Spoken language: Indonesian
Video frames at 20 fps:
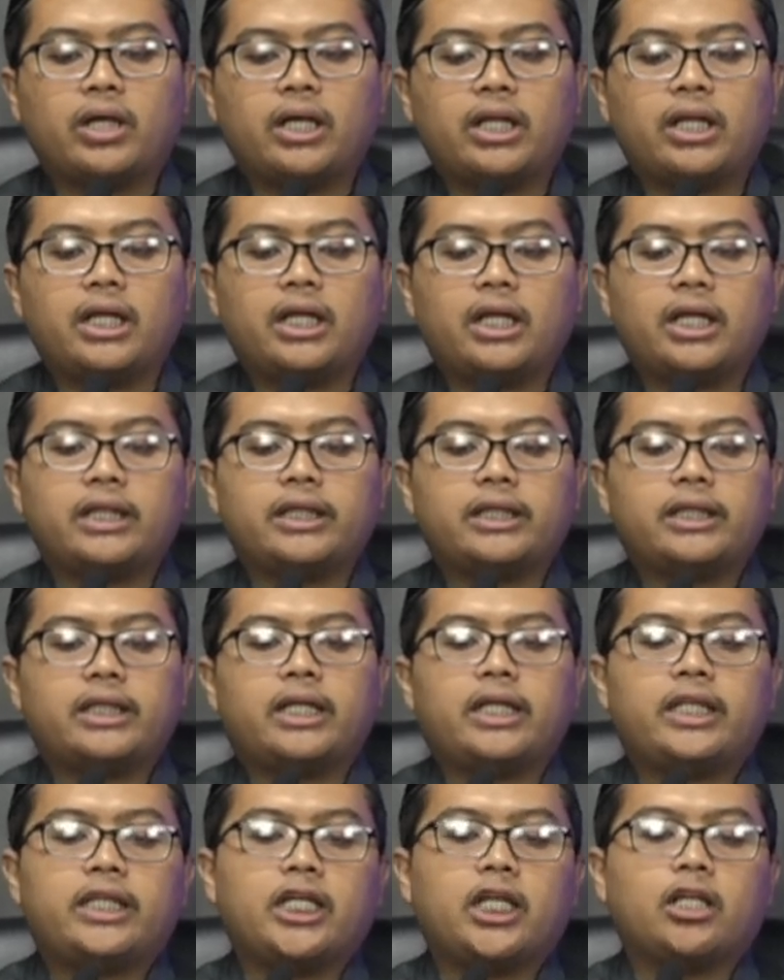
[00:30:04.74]
ala
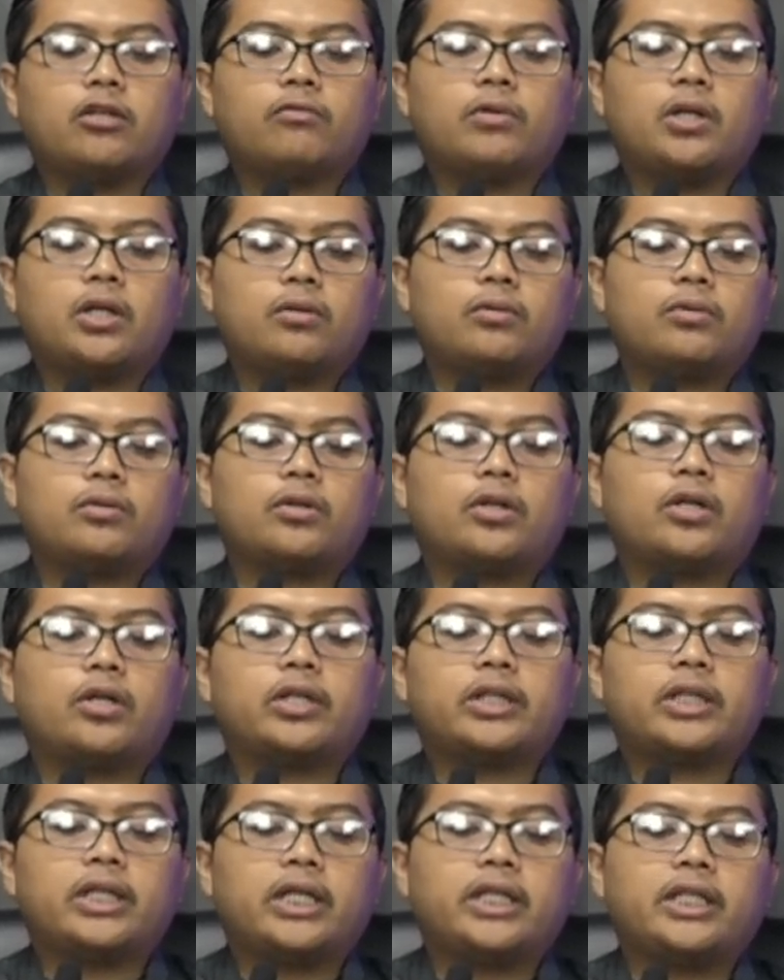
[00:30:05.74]
laddatin wa
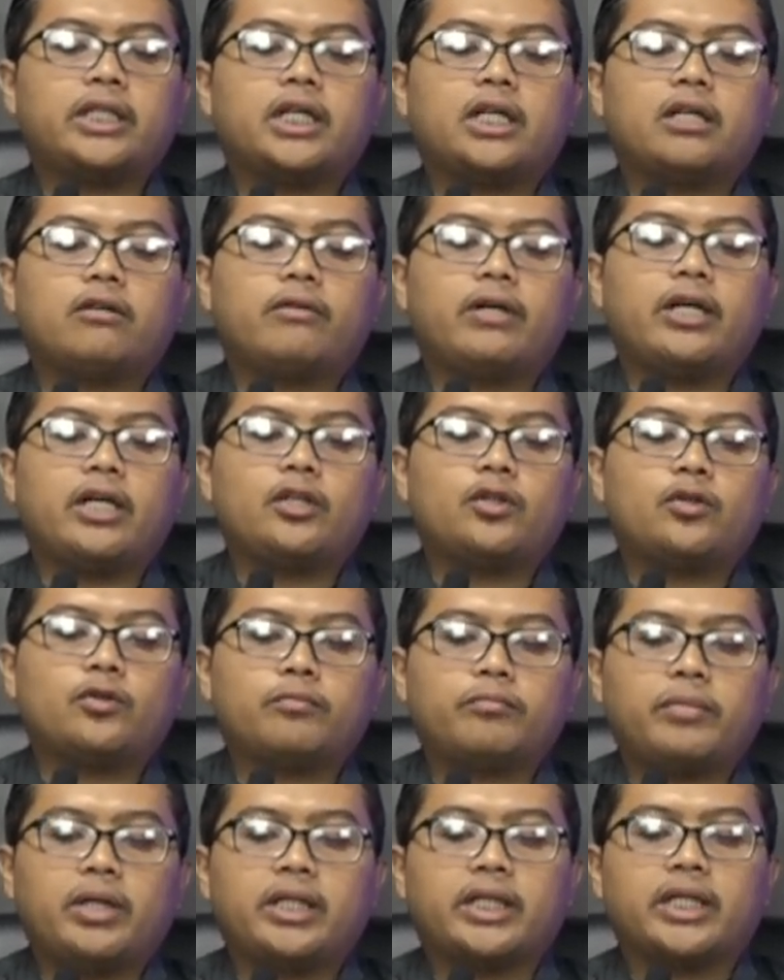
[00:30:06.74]
ukhra tadawaitu
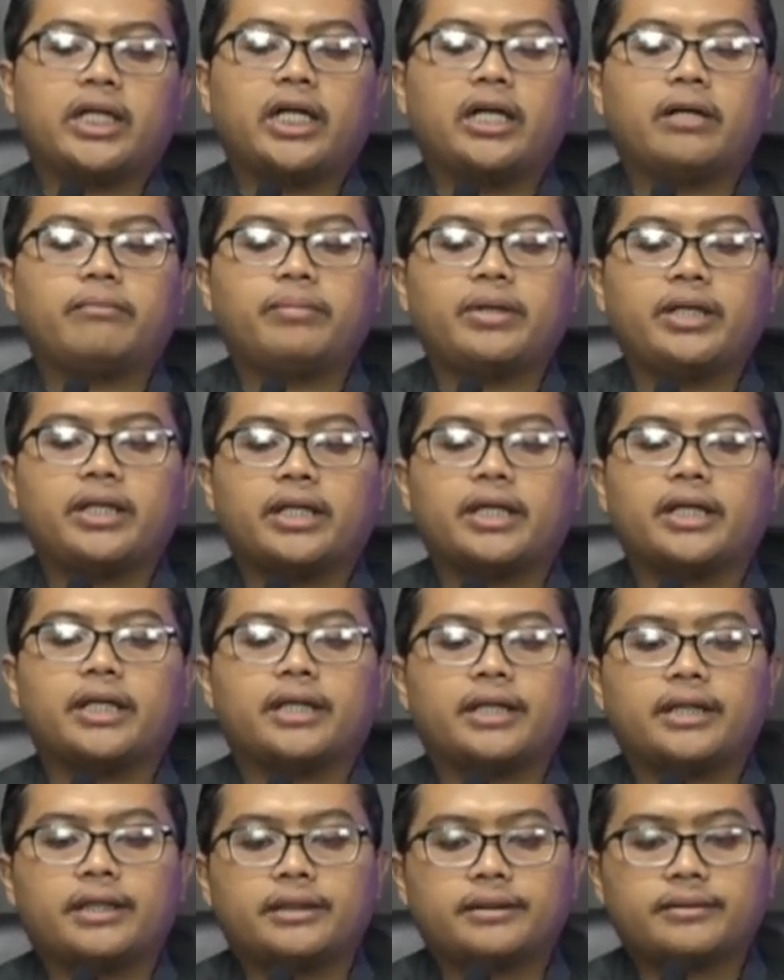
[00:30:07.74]
minha
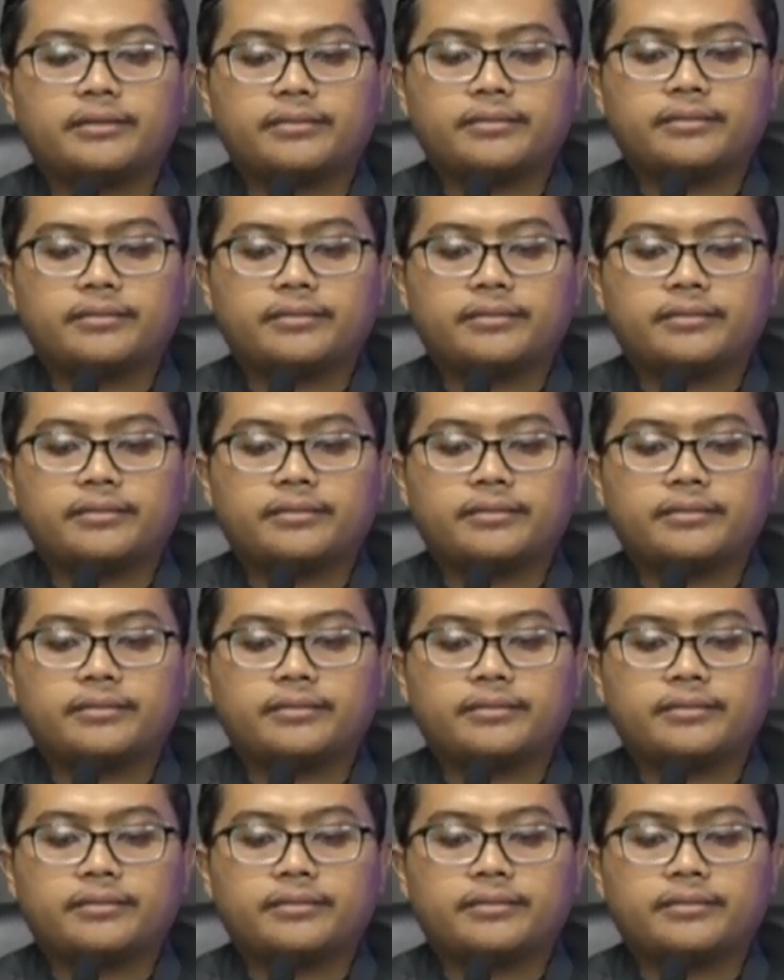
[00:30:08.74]
biha.